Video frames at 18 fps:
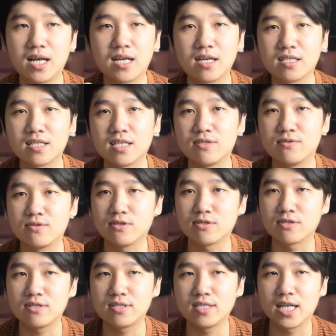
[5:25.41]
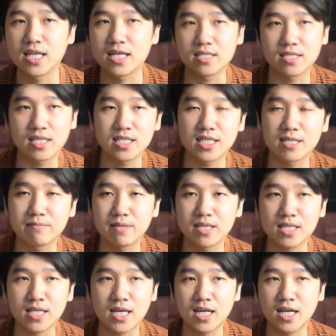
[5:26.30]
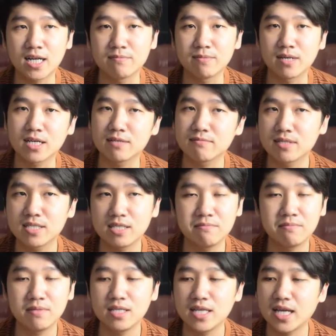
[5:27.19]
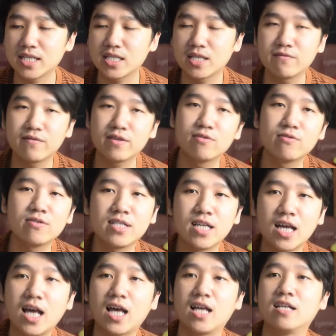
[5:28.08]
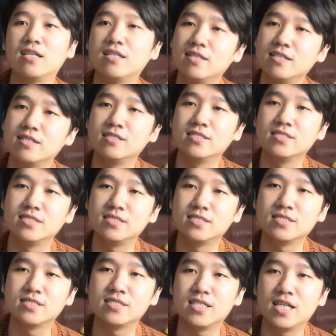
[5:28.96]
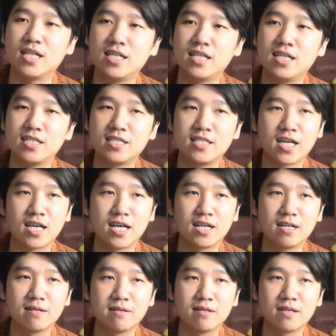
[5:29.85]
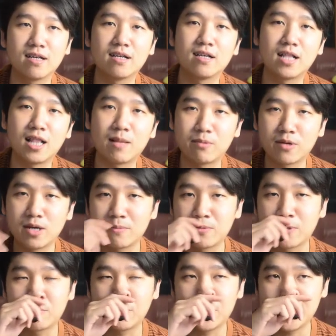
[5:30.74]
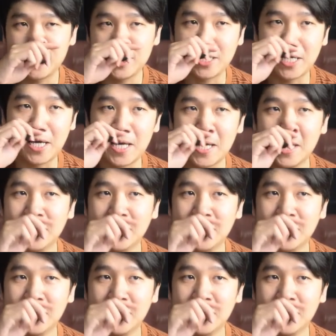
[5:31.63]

banget itu nonton dari kecil sampai sekarang bahkan masih beli action figurnya jadi jangan lapor-lapor polisi ya